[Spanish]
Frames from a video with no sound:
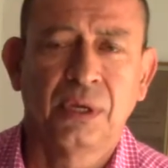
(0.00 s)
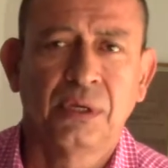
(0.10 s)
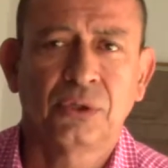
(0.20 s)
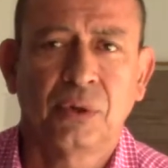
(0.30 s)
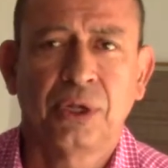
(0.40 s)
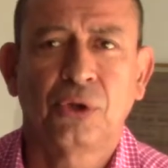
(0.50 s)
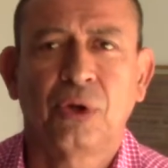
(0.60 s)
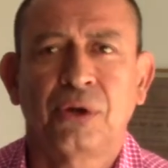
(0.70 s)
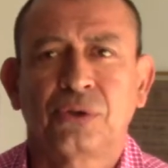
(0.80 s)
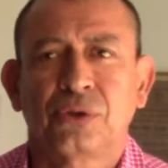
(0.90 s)
Sobre todo
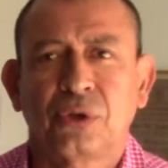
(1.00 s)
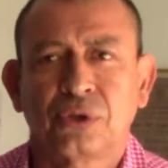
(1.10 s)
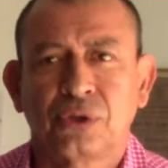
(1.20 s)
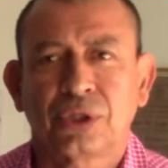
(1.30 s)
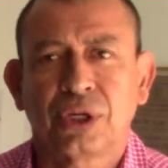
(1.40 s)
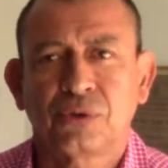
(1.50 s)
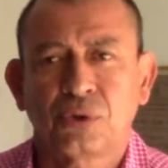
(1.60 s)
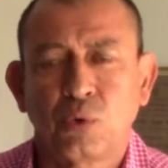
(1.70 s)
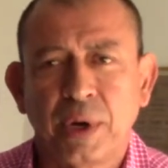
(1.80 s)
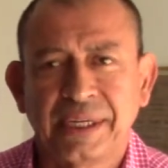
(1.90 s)
a nosotros que nos
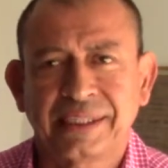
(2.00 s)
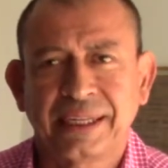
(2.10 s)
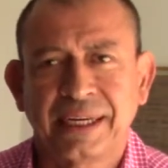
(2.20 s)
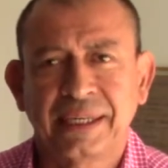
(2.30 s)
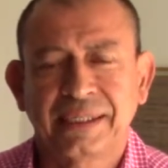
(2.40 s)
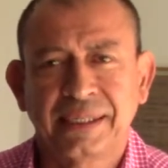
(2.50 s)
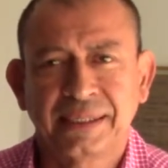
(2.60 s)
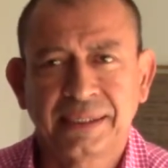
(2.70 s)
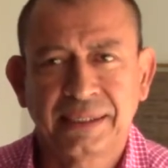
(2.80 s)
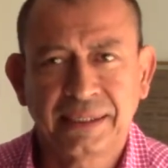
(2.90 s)
cuesta en este
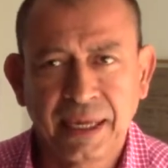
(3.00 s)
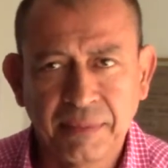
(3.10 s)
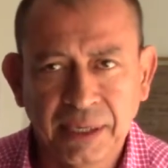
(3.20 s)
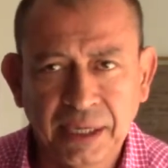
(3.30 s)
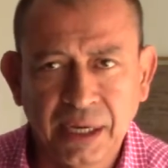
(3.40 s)
sistema